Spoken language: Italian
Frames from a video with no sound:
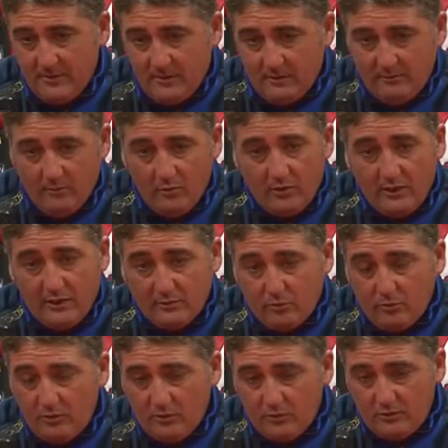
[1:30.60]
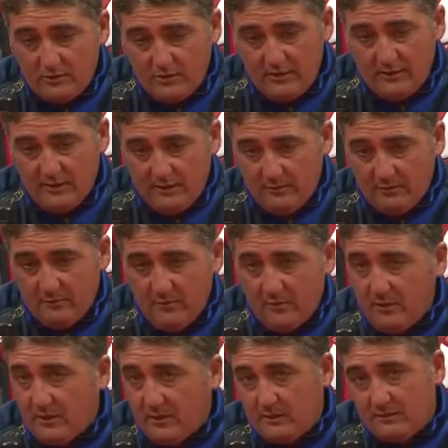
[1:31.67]
Abbiamo creato qualcosina, però abbiamo
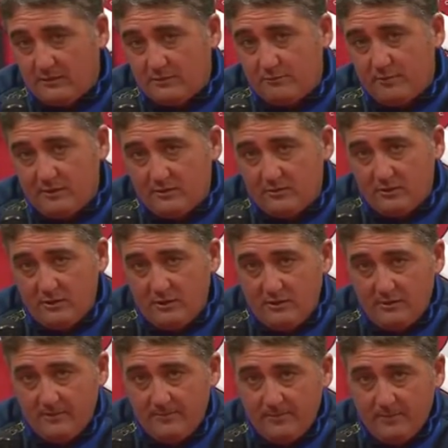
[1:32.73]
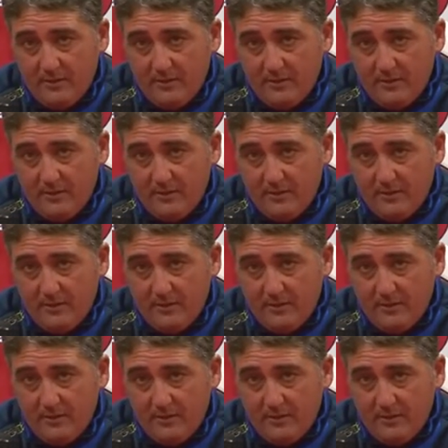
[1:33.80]
anche dato spazio al,